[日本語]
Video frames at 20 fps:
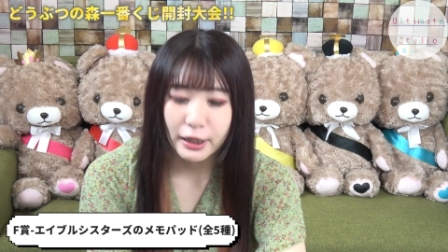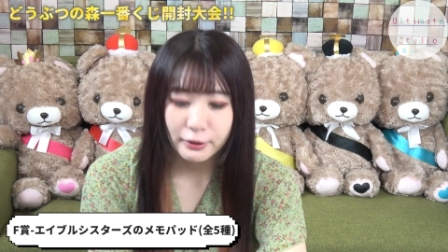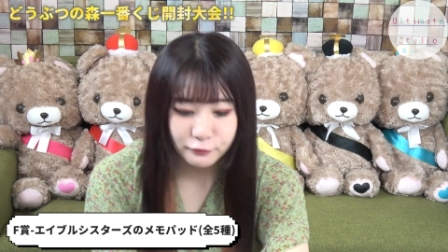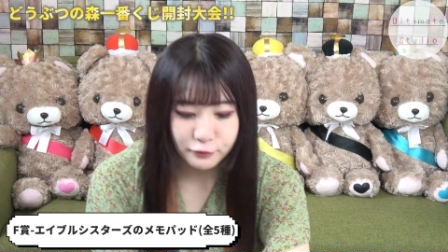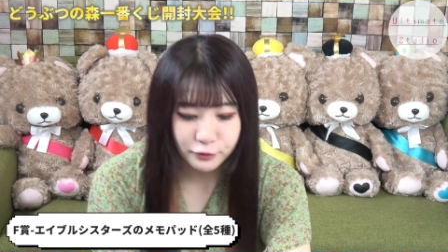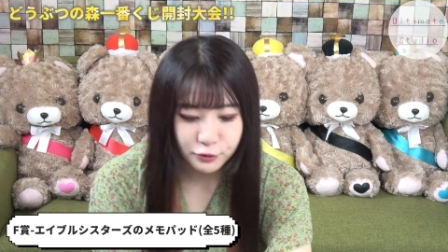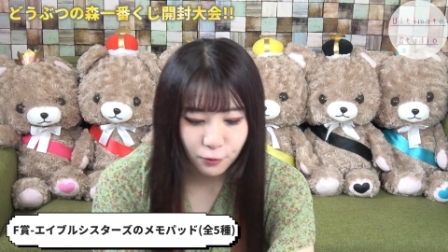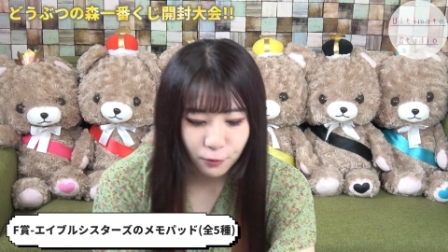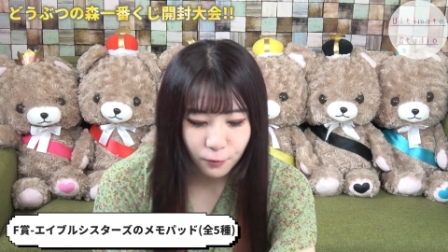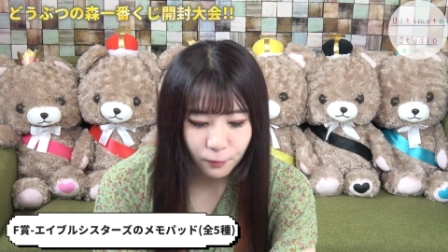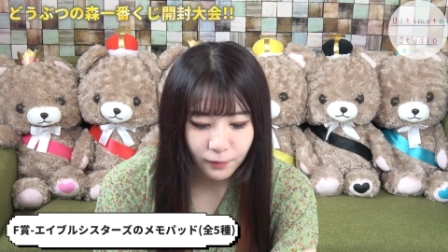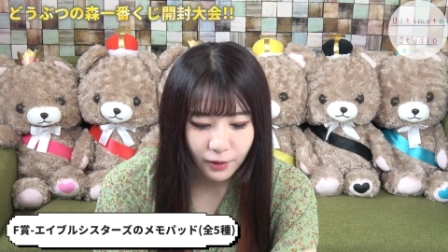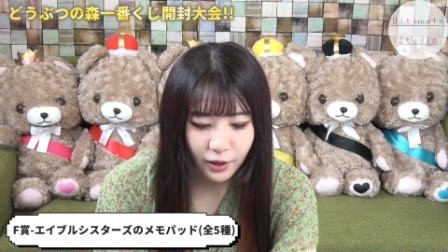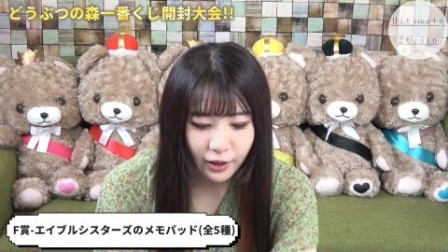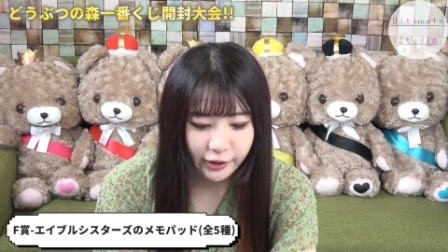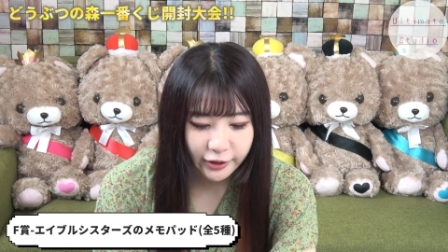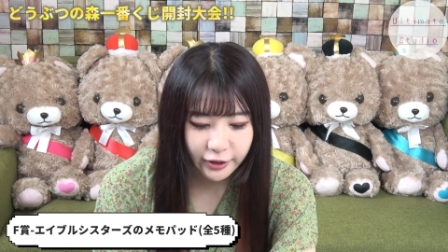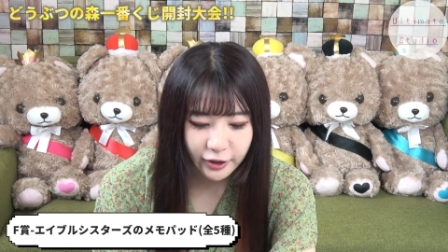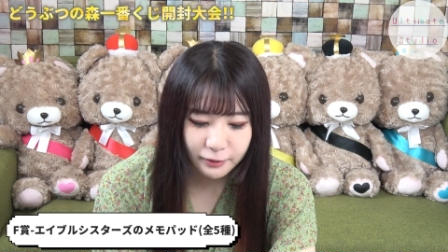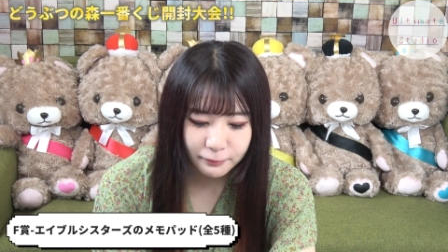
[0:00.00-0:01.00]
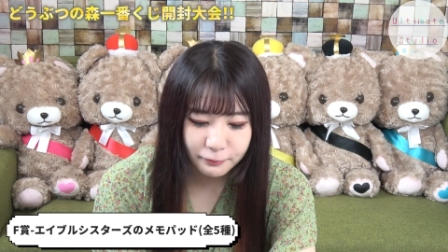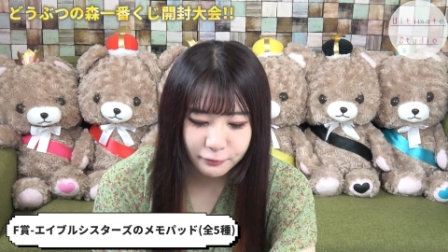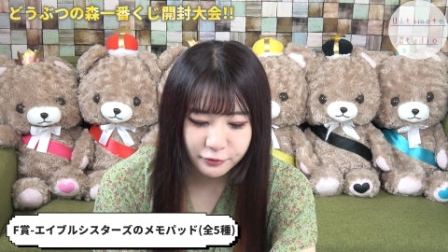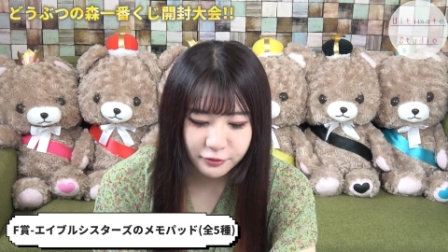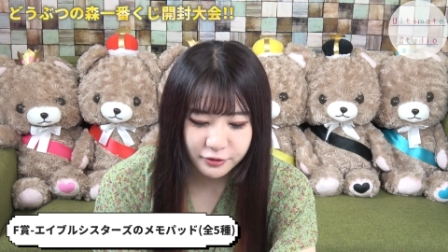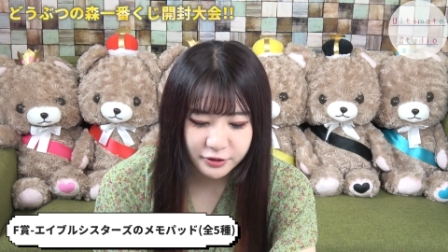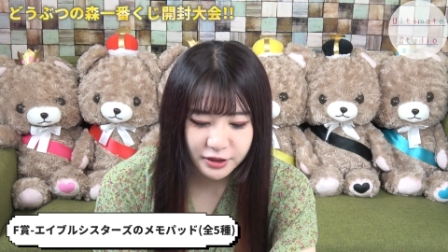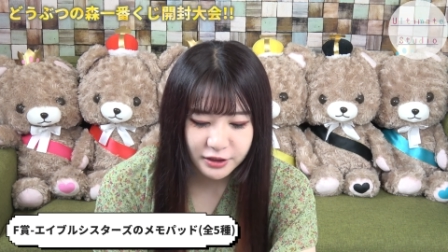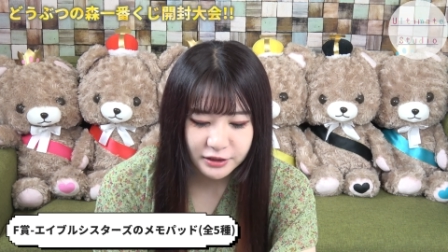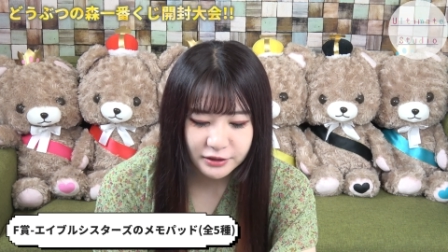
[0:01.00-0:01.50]
F 賞はエイブル
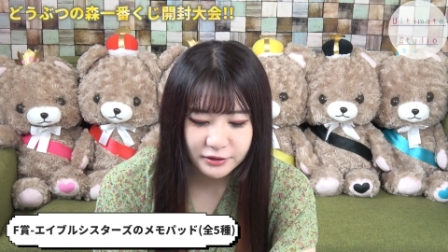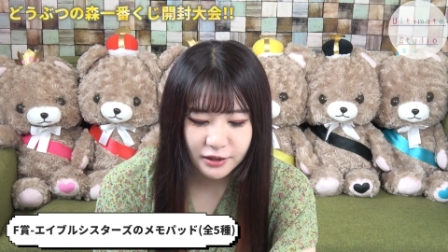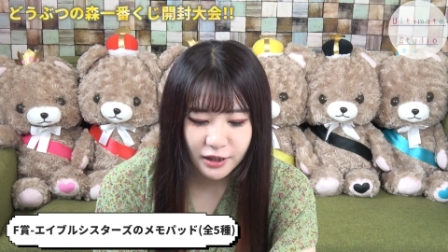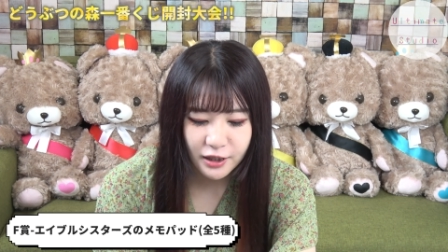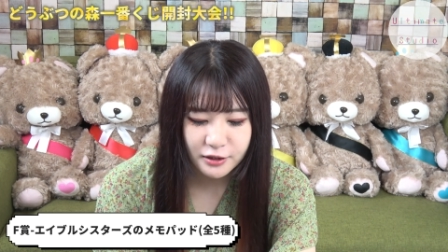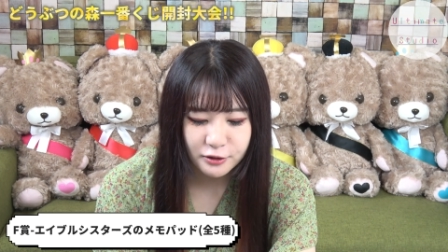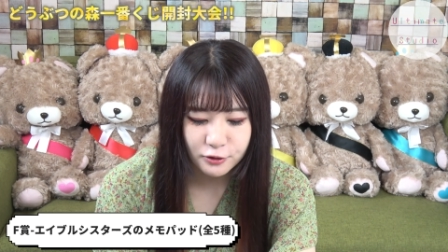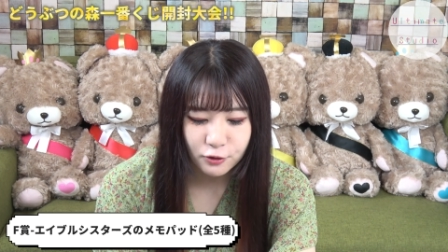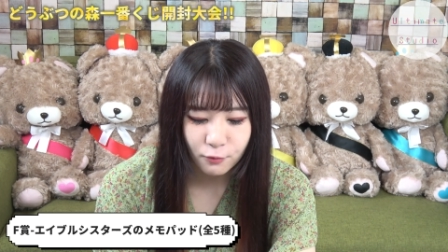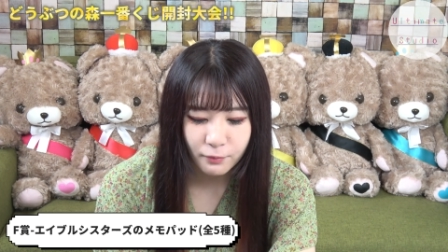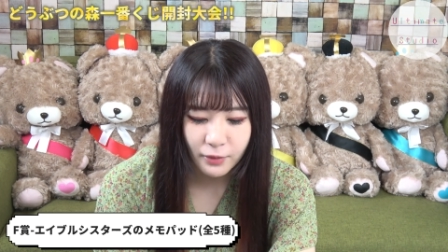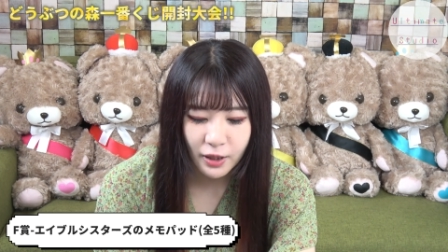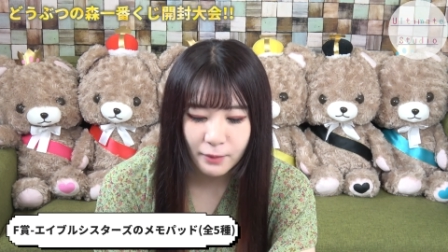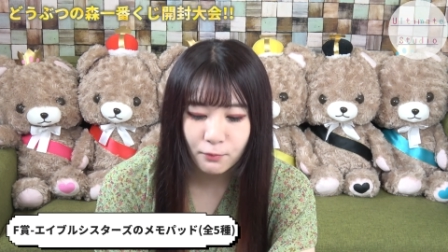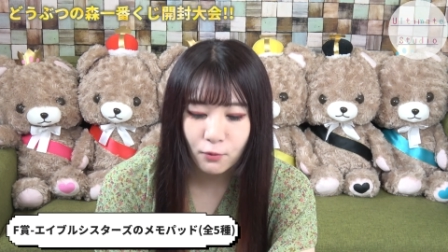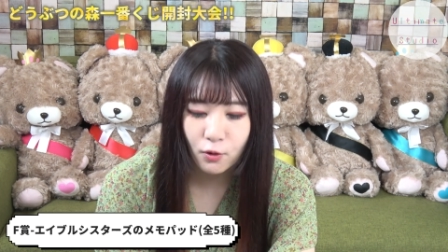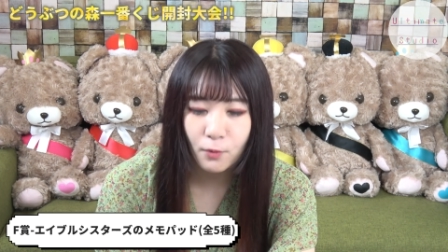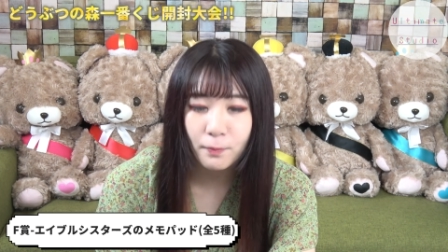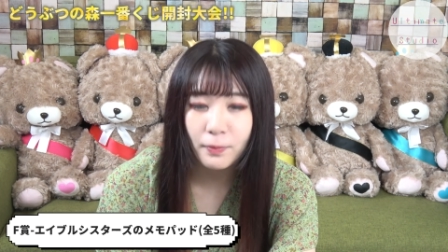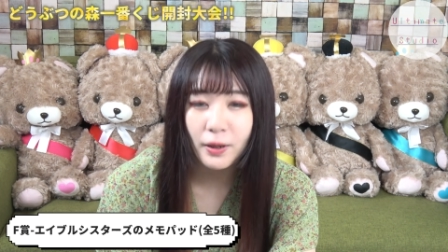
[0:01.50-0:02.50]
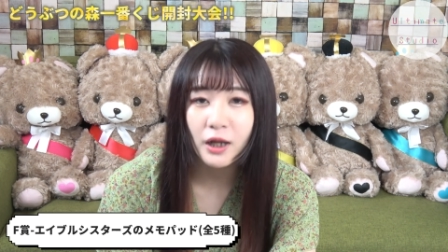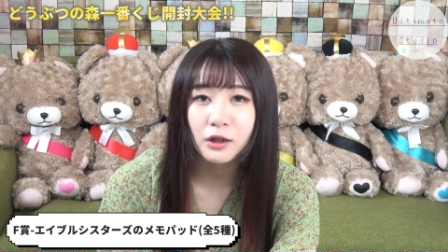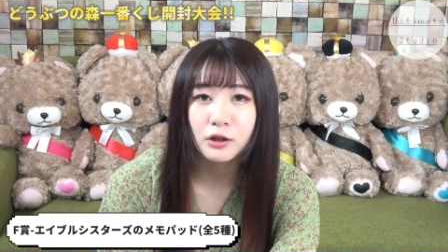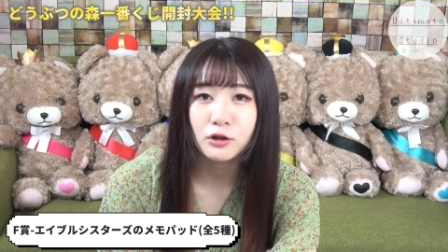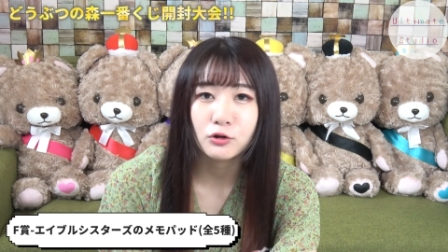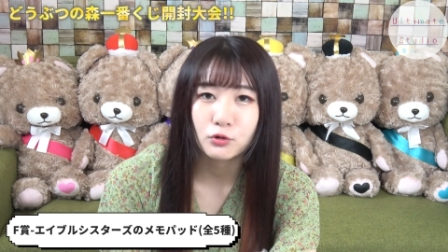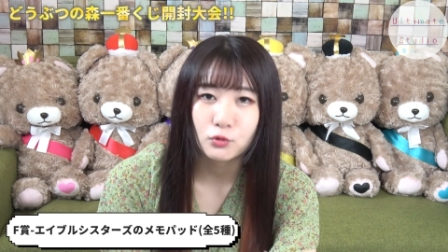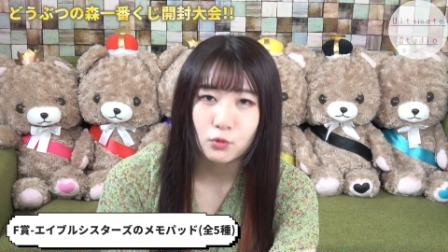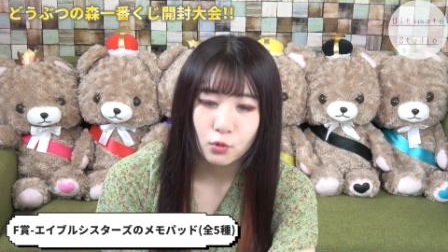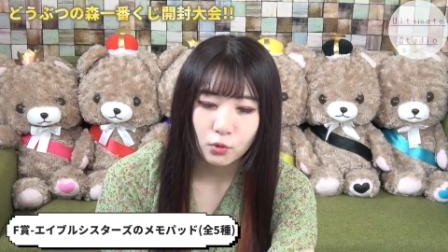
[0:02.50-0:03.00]
シスターズの
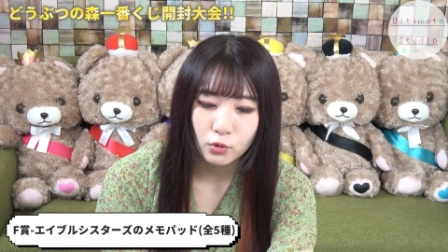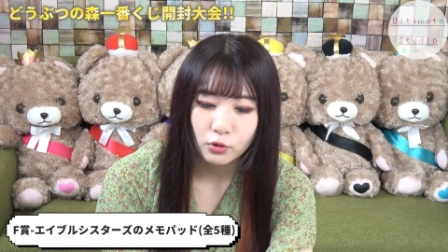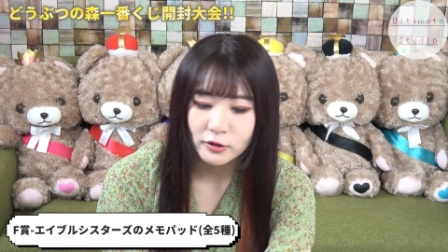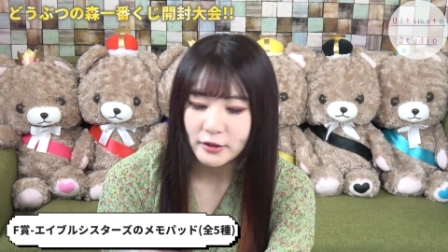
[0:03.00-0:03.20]
メモパッド